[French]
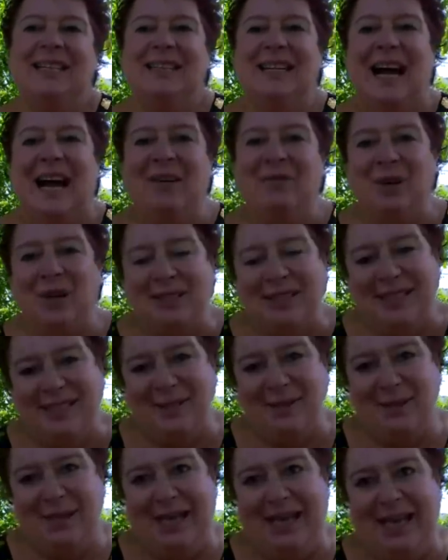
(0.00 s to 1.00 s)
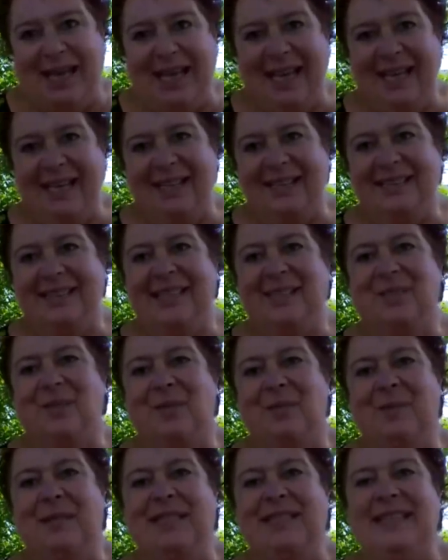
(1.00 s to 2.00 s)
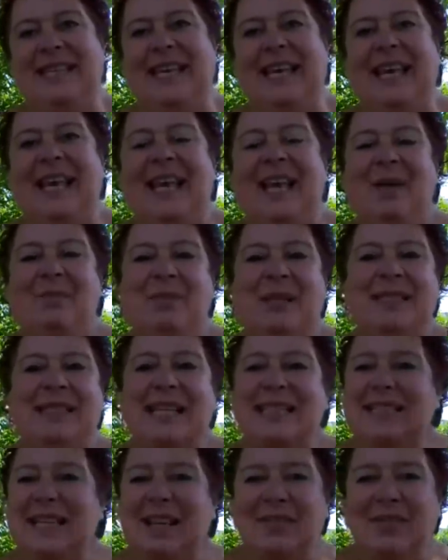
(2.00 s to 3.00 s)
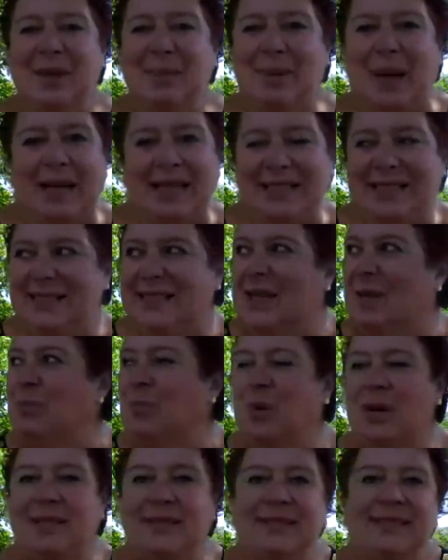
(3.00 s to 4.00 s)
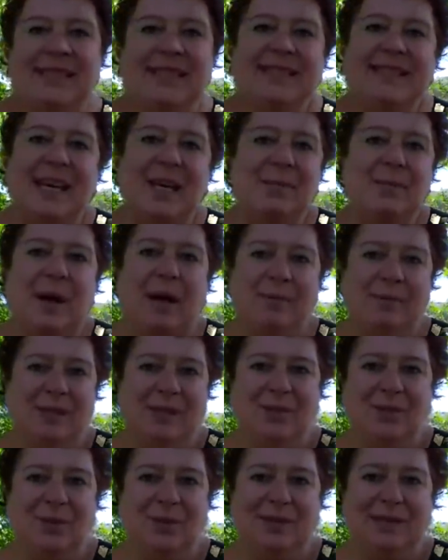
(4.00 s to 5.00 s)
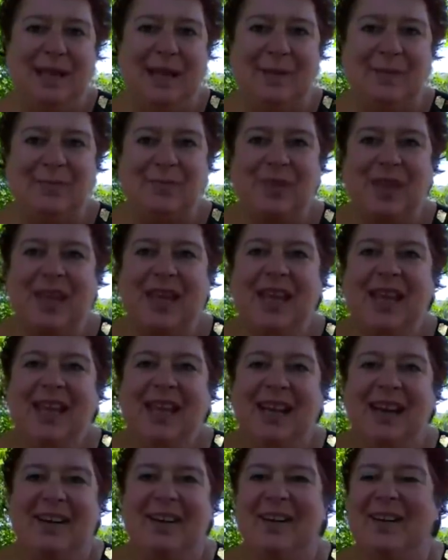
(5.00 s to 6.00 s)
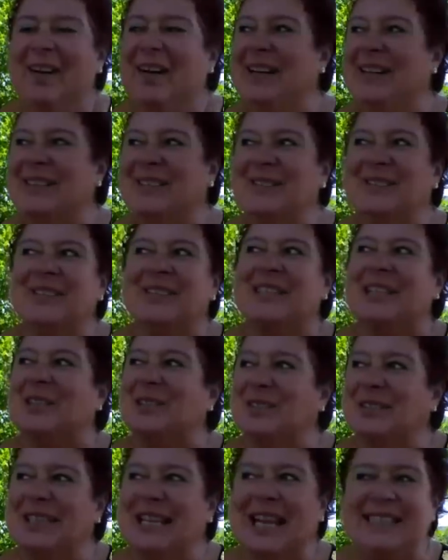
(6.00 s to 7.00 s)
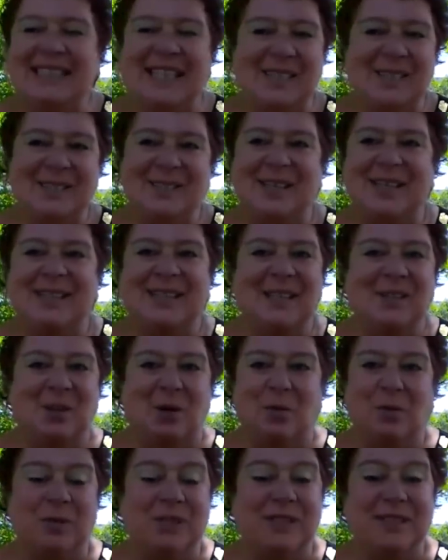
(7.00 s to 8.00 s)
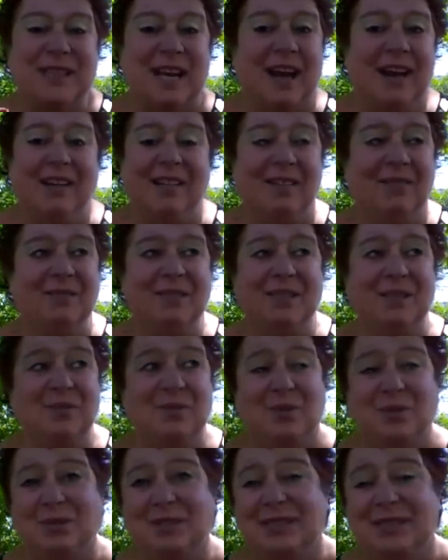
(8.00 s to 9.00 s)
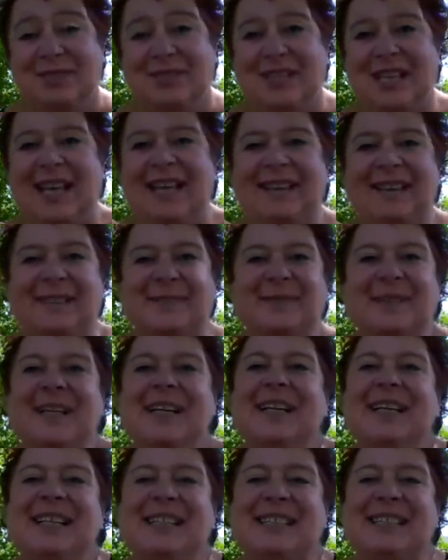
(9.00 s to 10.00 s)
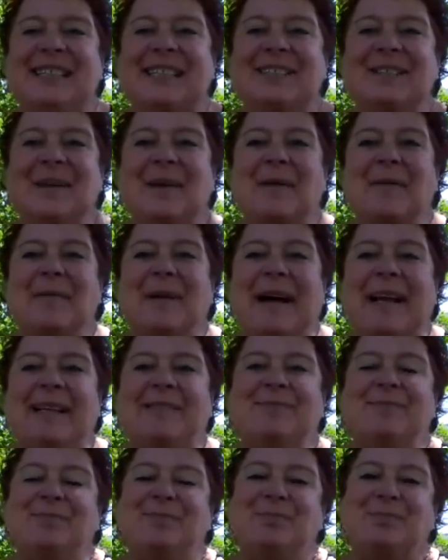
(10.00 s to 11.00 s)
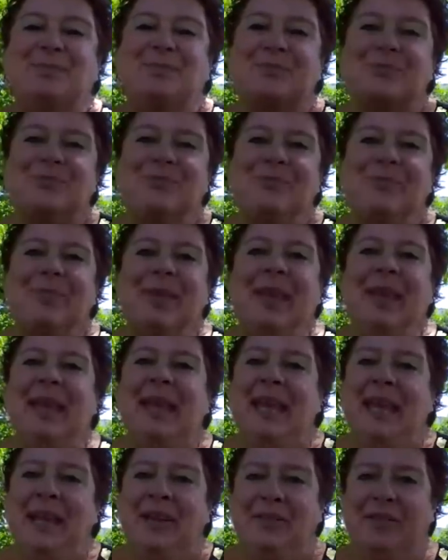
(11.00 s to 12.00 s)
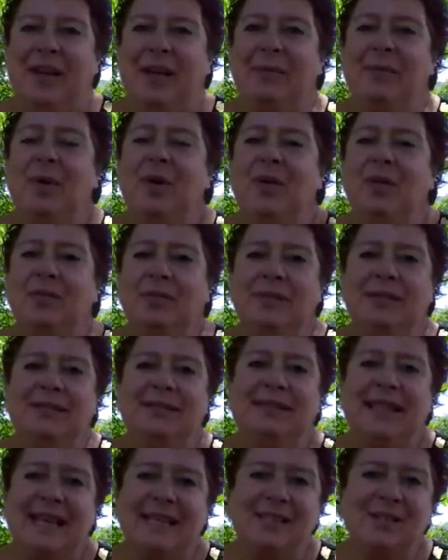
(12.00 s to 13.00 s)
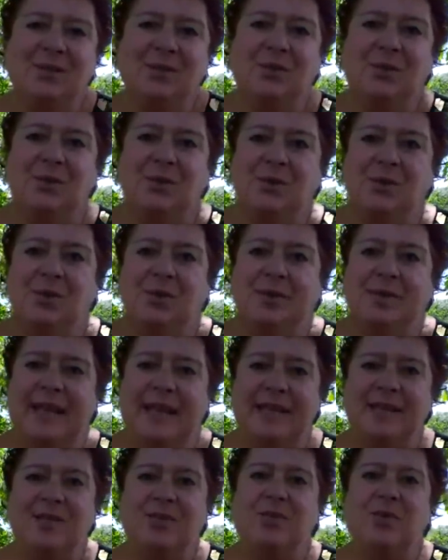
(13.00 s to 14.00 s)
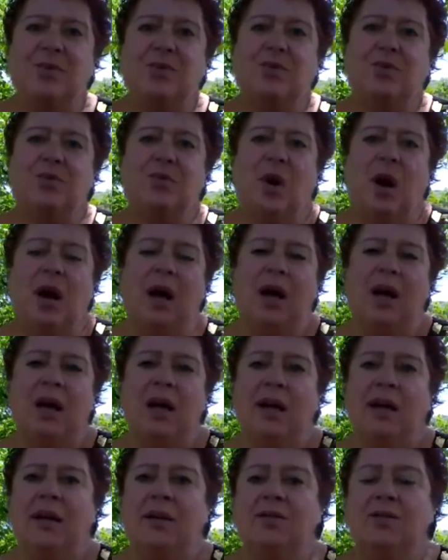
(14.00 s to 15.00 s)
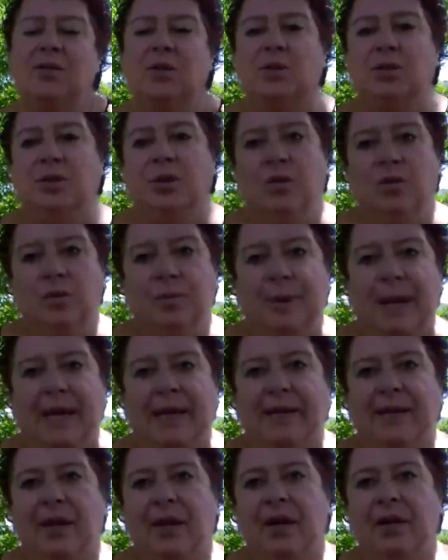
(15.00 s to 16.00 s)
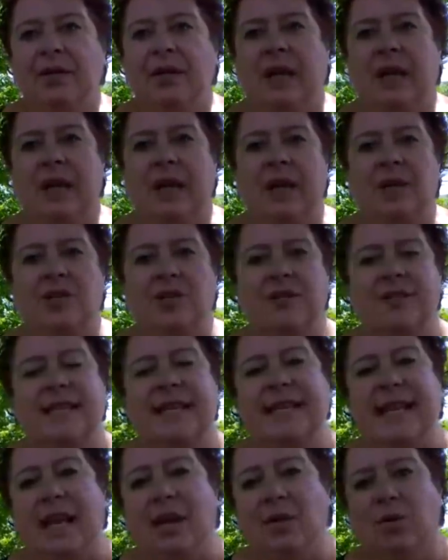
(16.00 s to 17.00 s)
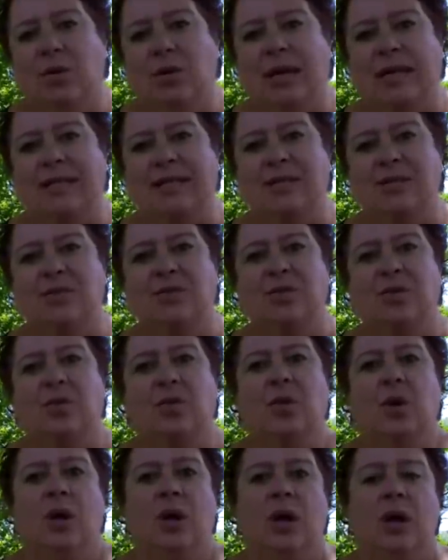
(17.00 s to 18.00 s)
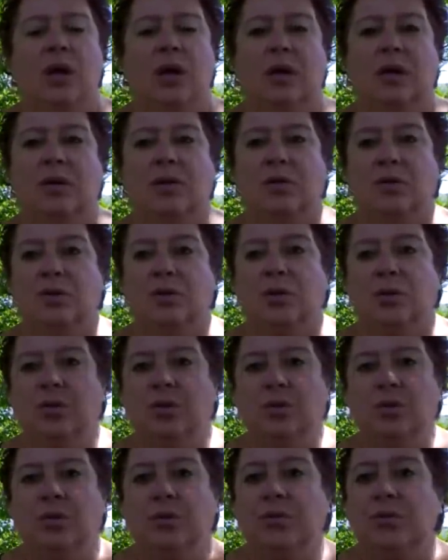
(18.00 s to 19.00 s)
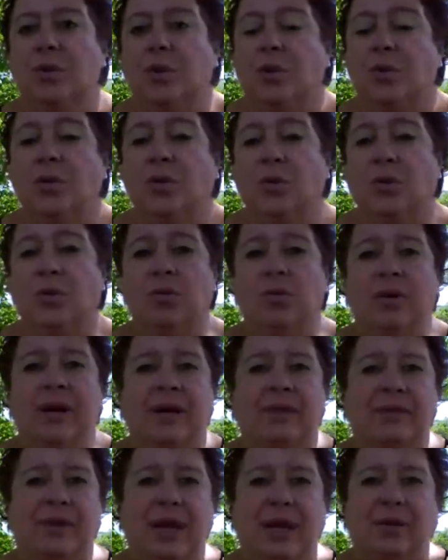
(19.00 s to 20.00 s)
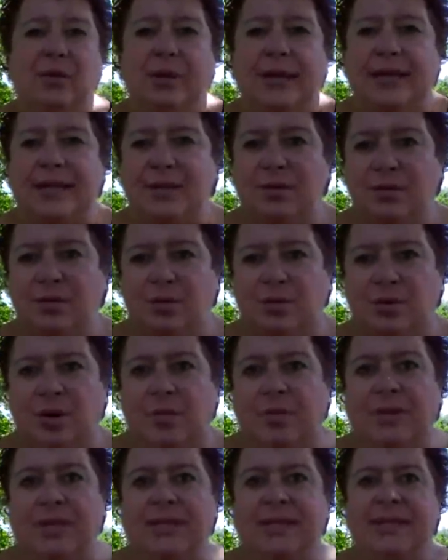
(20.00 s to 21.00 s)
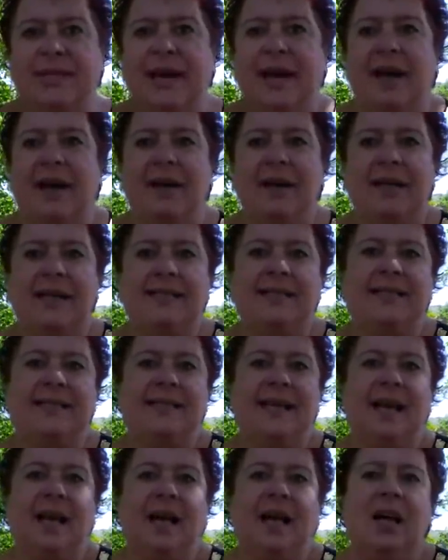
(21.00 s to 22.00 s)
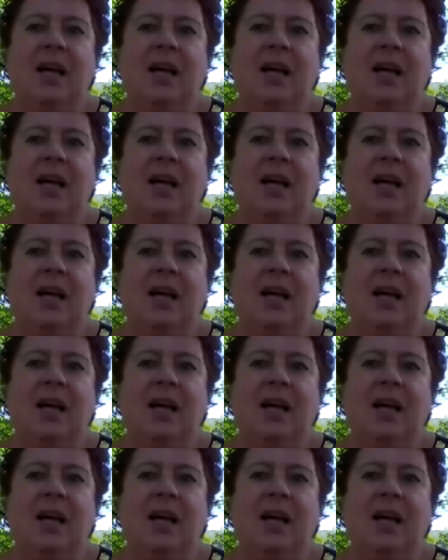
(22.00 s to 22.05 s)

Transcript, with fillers: Avoir des horaires, c'est compliqué. Mais ça, ça fait partie d'un point de détail parmi d'autres. Hein excusez euh, j'ai tourné la tête ce qu'il y a des camping-cars hein, qui vont, qui viennent. C'est normal. Vraiment, teste, teste-toi sur une longue période. Je sais que la location euh, de, fourgons, fourgon, la, location de camping-car, etc.,